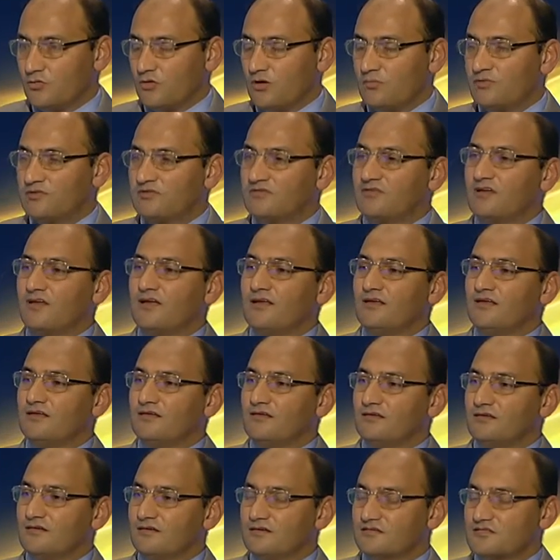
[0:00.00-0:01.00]

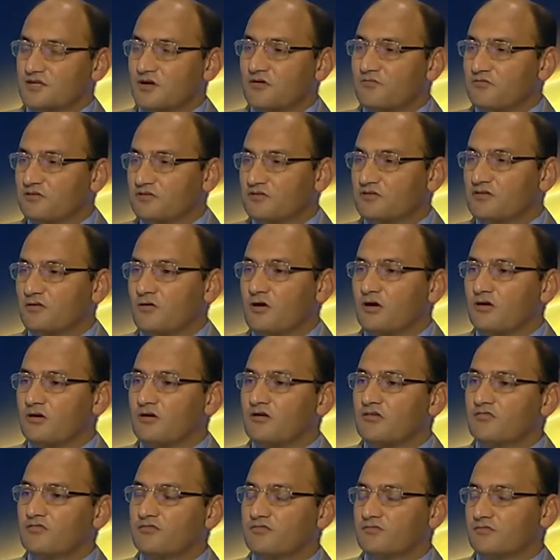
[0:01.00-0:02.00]
وبالتالي آه، سوف
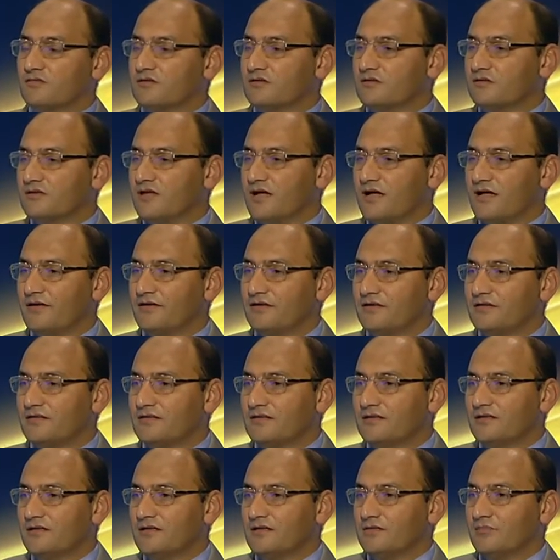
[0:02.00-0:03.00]
تتوقف آه،
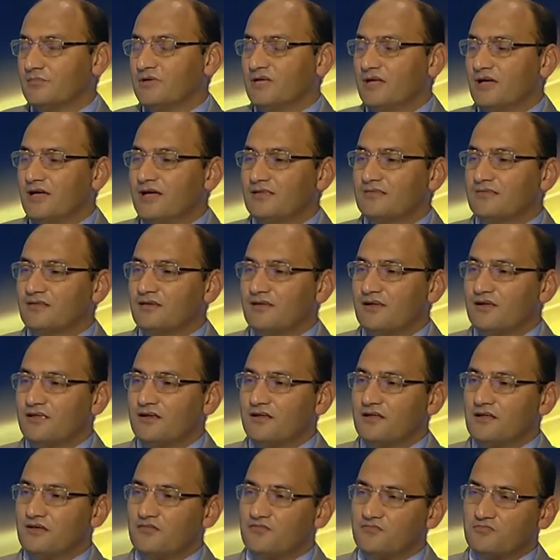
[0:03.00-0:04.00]
يعني مئات
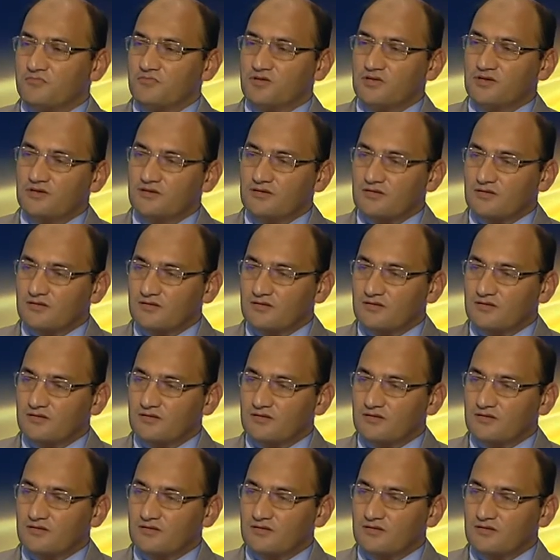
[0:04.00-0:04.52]
الآلاف من